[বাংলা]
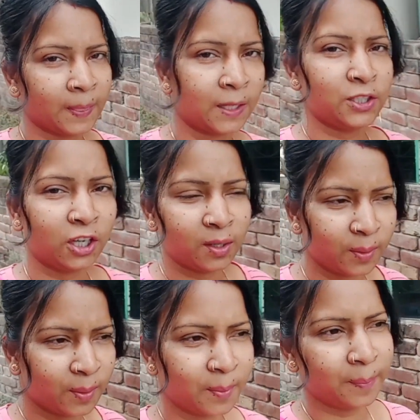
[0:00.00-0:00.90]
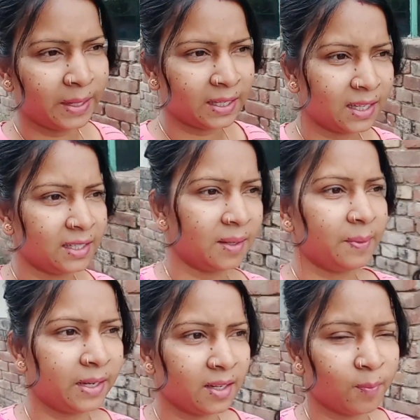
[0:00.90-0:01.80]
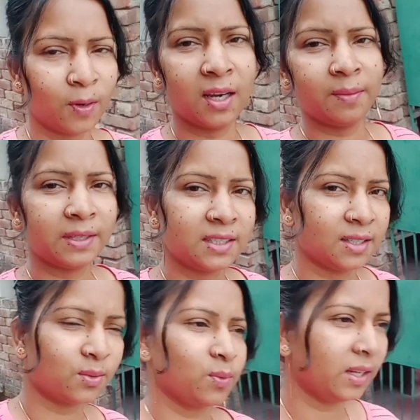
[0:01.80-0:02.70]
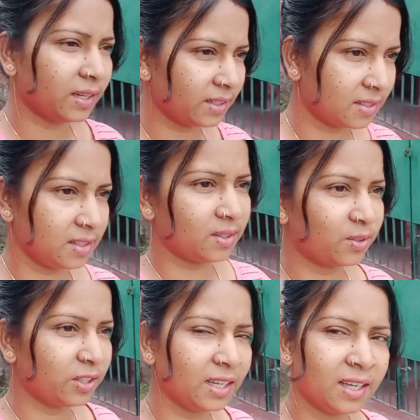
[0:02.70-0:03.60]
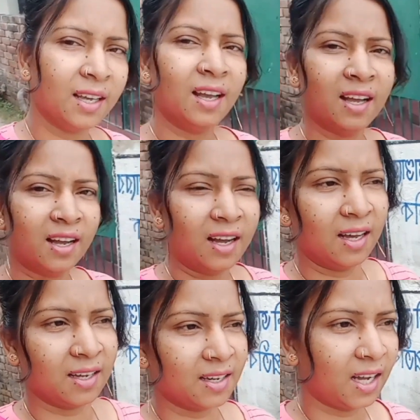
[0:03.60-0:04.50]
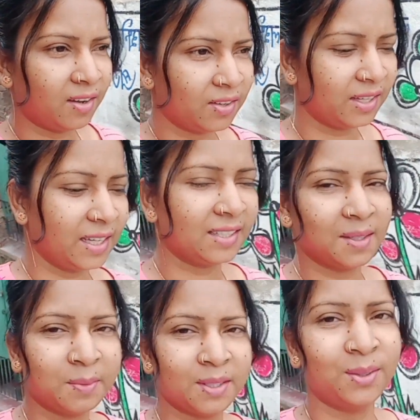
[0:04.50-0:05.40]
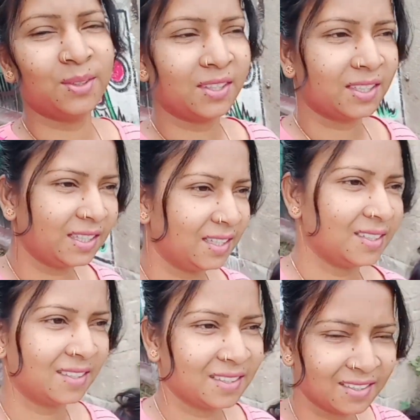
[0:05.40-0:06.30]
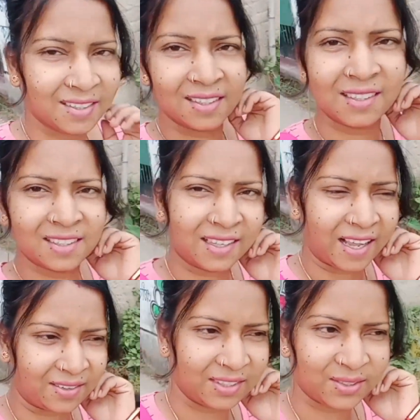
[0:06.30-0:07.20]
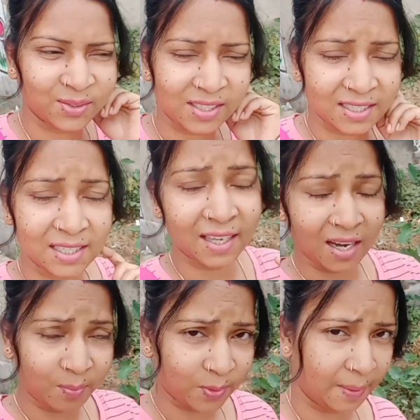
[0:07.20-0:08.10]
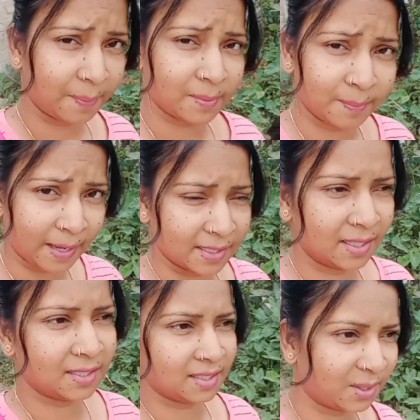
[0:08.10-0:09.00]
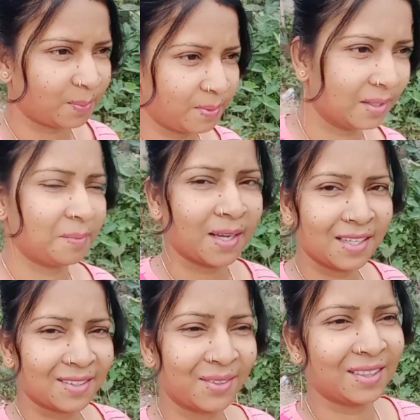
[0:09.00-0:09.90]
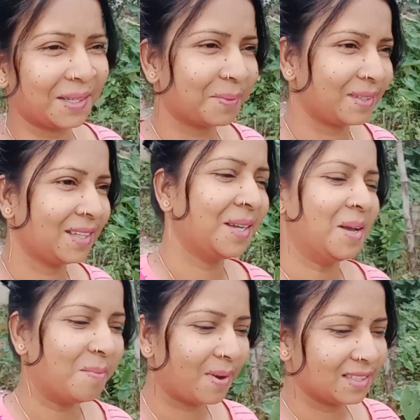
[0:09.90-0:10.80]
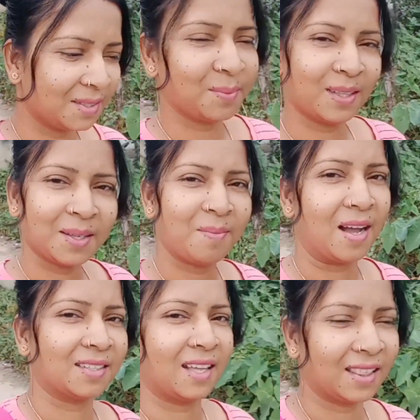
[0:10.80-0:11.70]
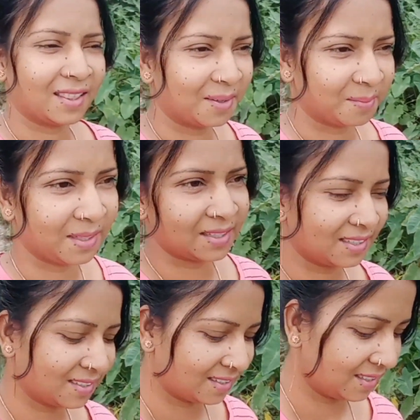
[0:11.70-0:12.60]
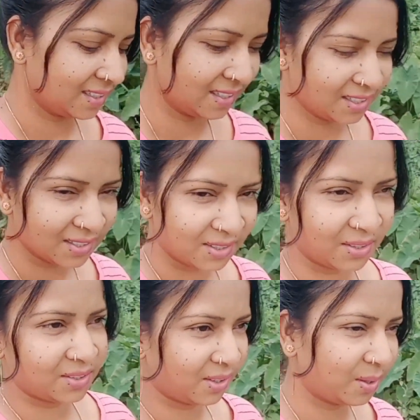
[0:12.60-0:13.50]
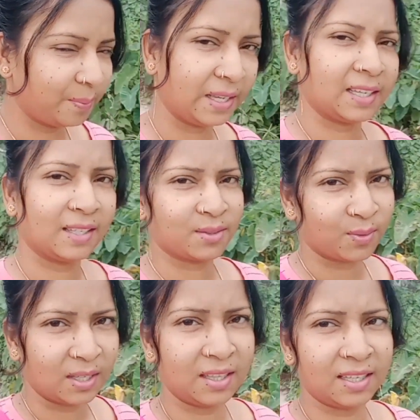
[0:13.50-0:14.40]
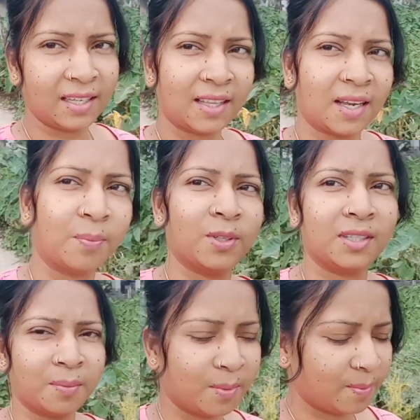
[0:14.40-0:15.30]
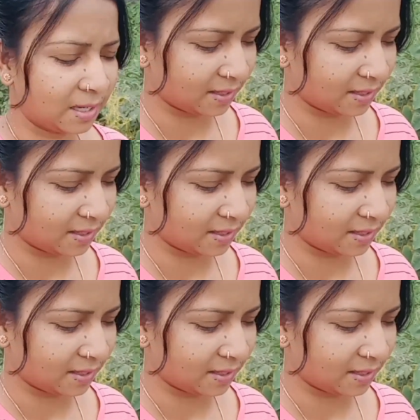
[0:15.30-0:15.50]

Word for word: তো চলো মেয়েকে নিয়ে বেরিয়ে পড়লাম এই যে স্কুলে রেডি সেডি করি আর খাওয়া হয়ে গেছে আমাদের দুজনেরই এখন স্কুল যাচ্ছি তারপরে আবার বাজারে যেতে হবে বাজার করতে হবে বাজারে বলতে মাছ আনতে হবে তো চলো মেয়েকে স্কুলে দিয়ে তারপর যাব মাছ